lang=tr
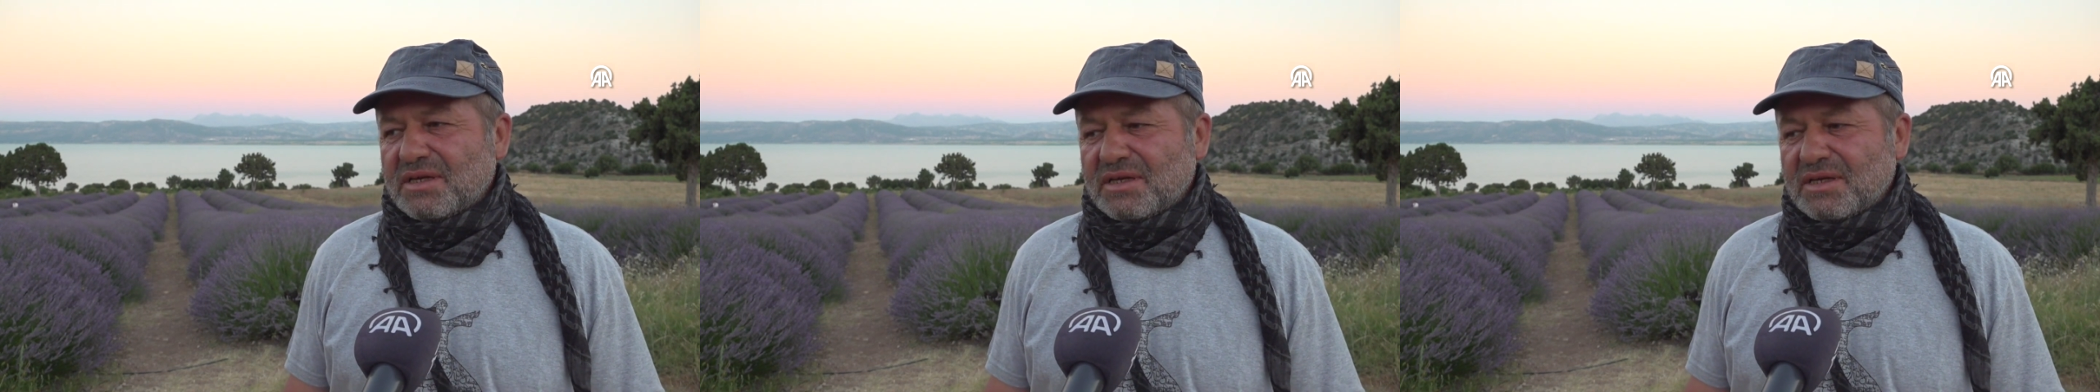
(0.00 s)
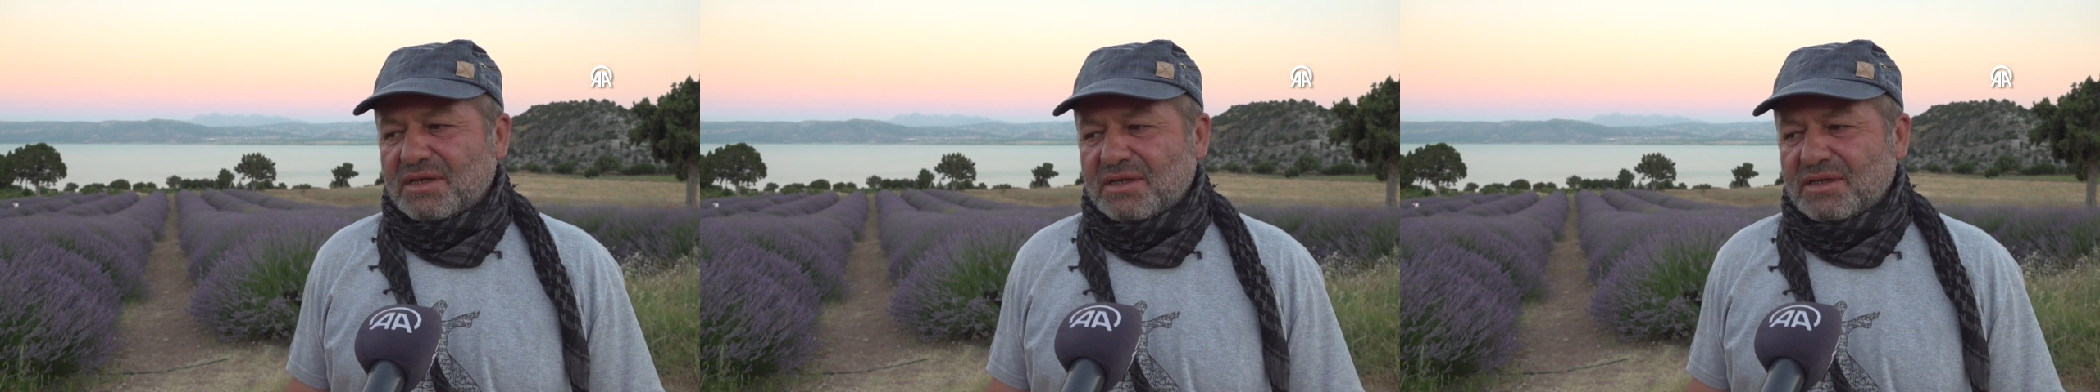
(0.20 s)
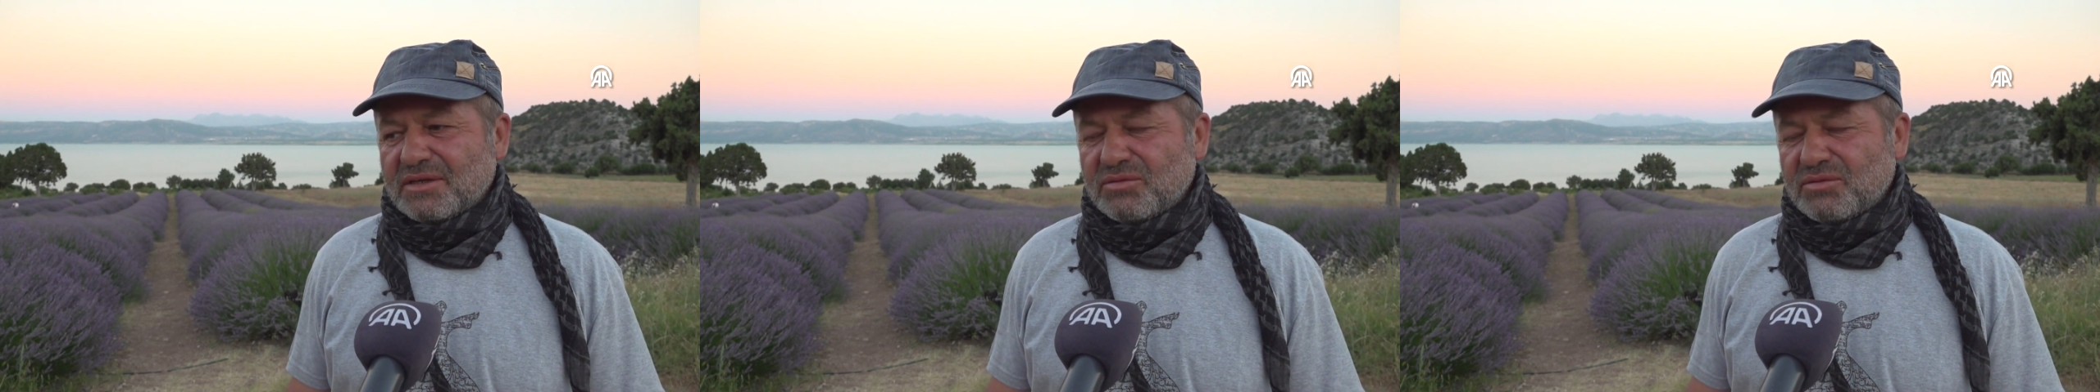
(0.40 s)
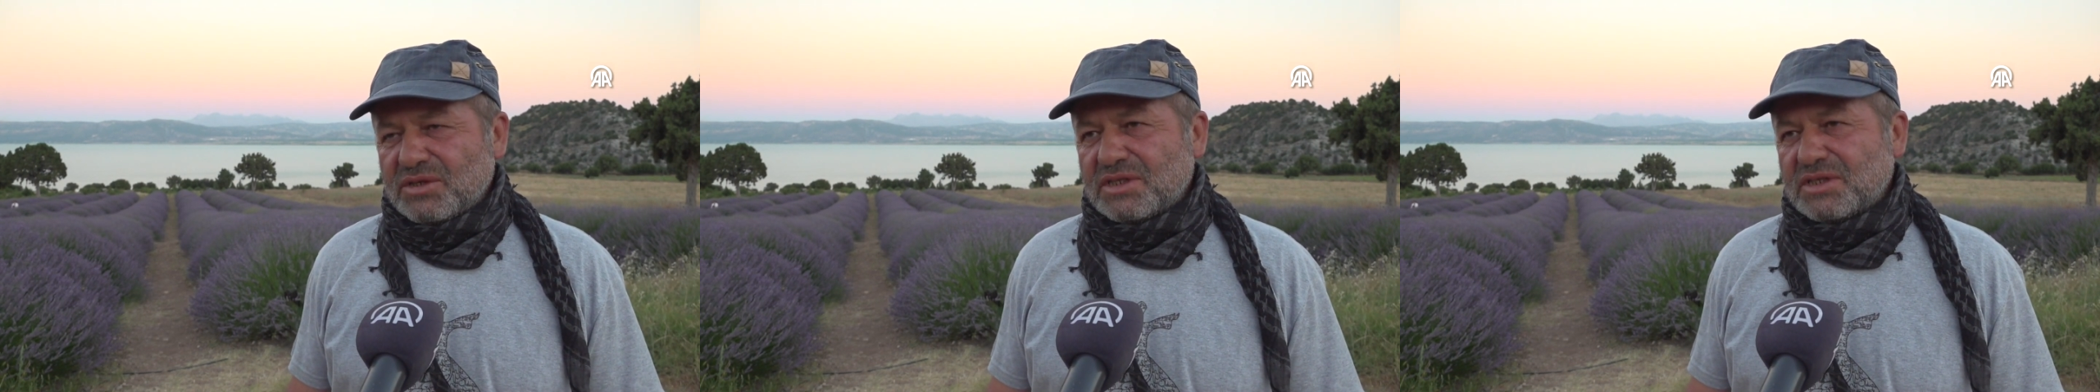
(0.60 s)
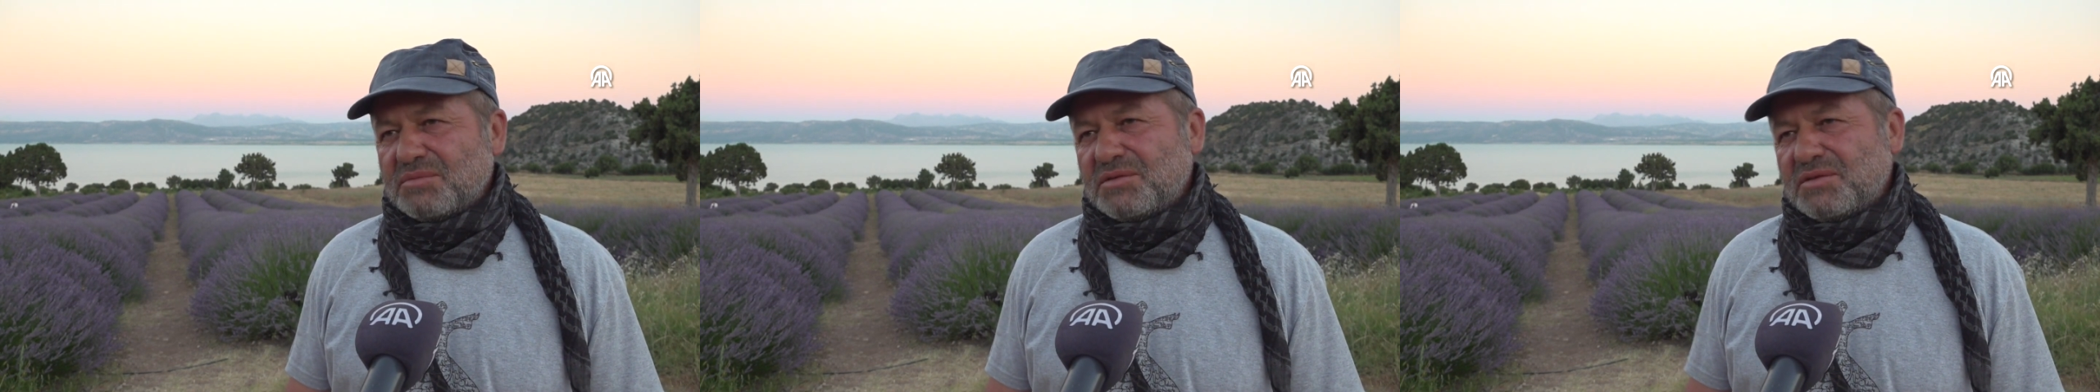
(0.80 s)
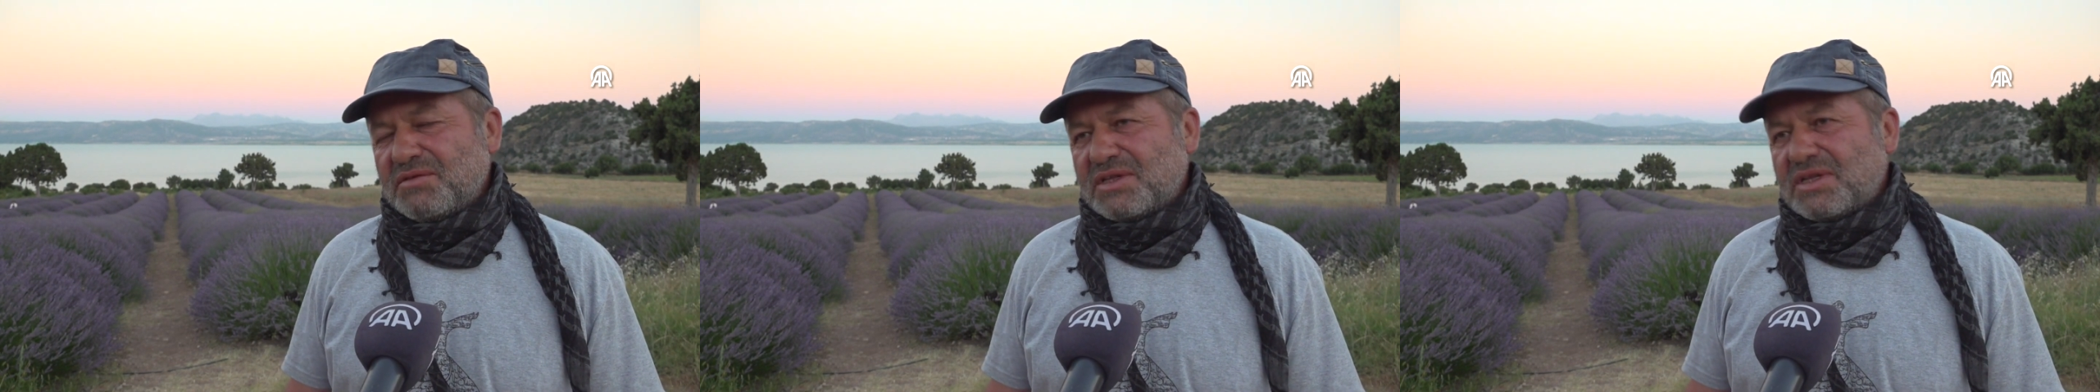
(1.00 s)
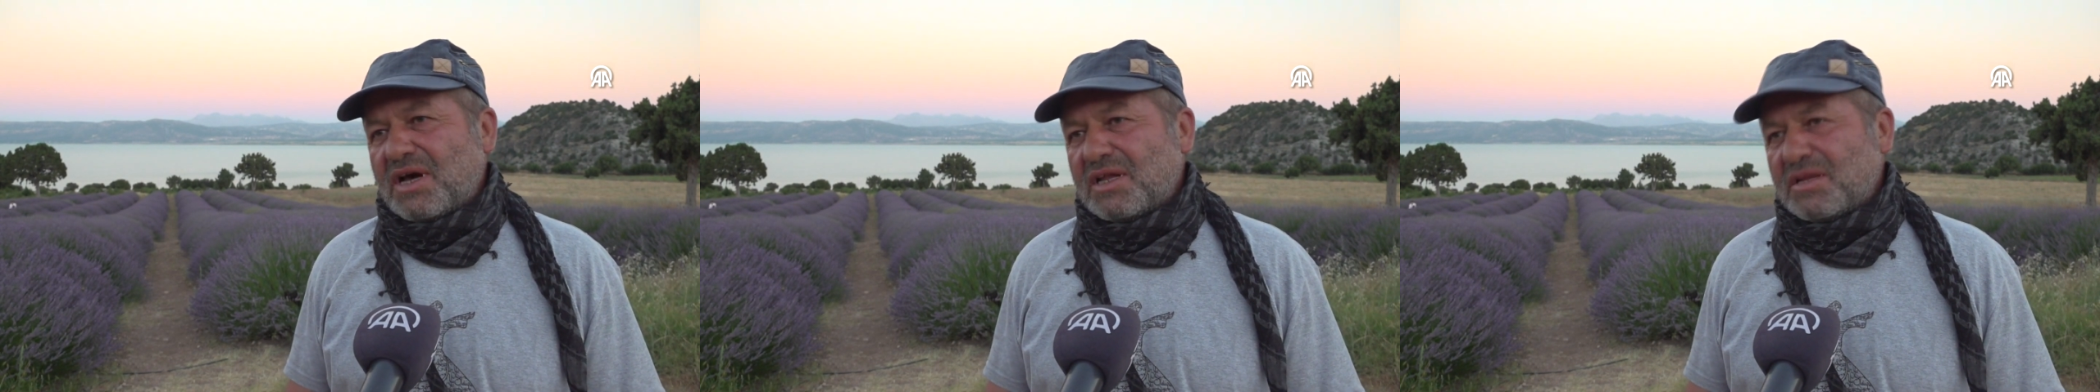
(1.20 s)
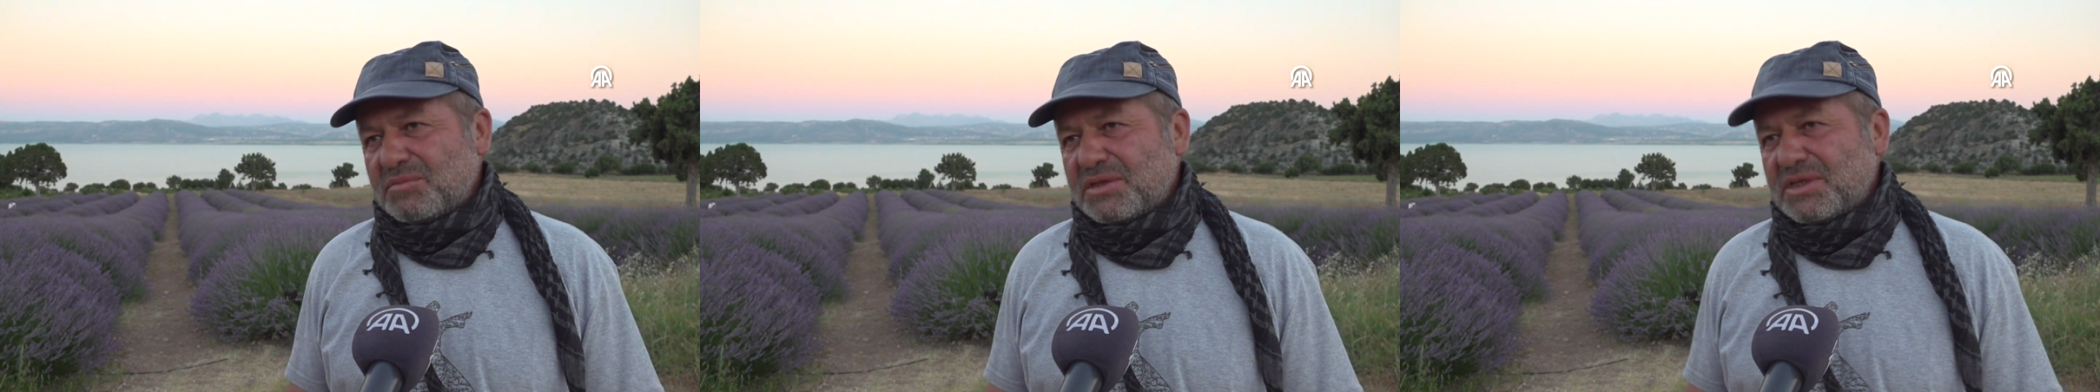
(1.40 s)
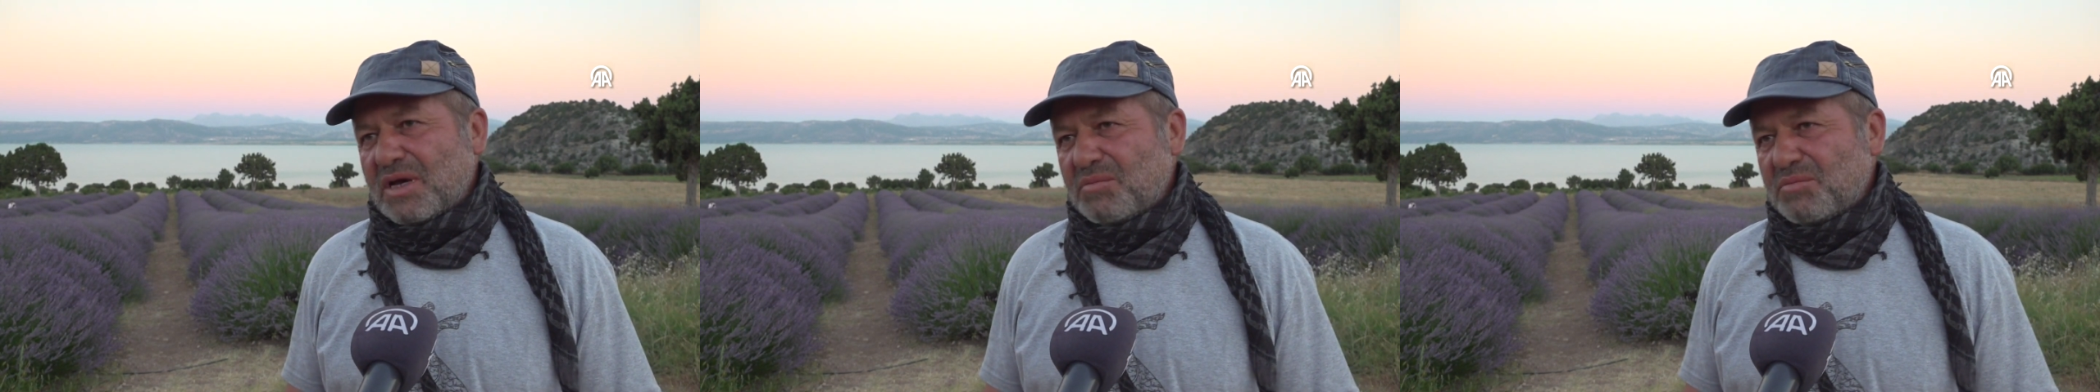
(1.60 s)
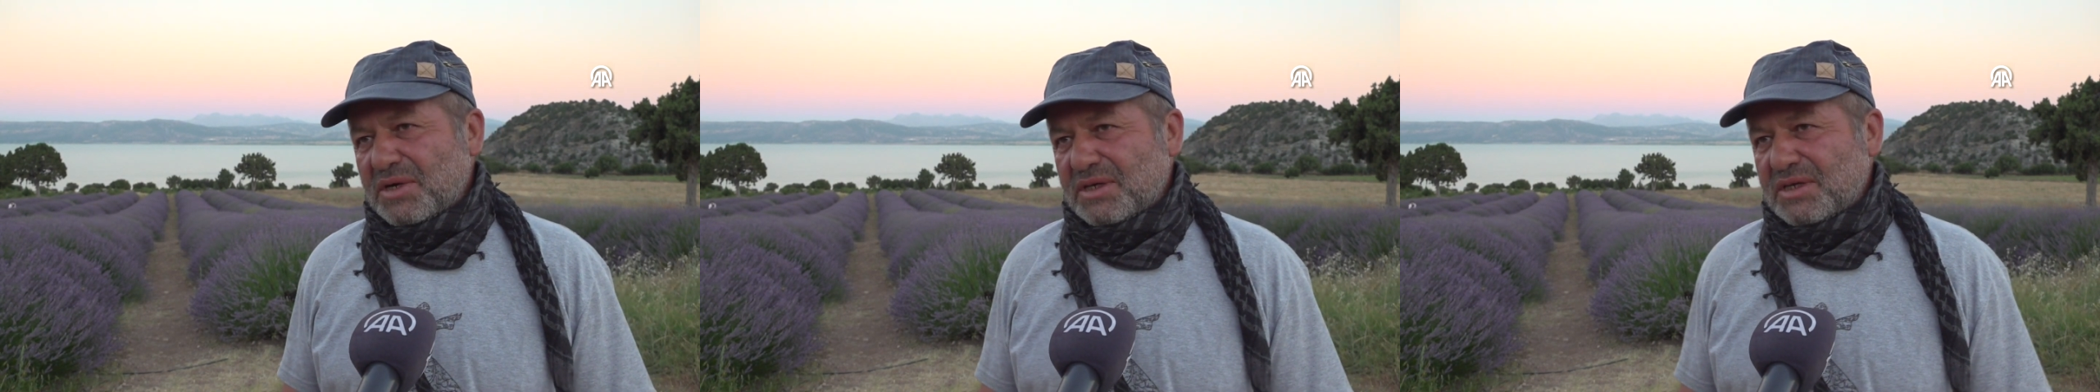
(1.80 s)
e, üretimini ve dağılımını da yapmak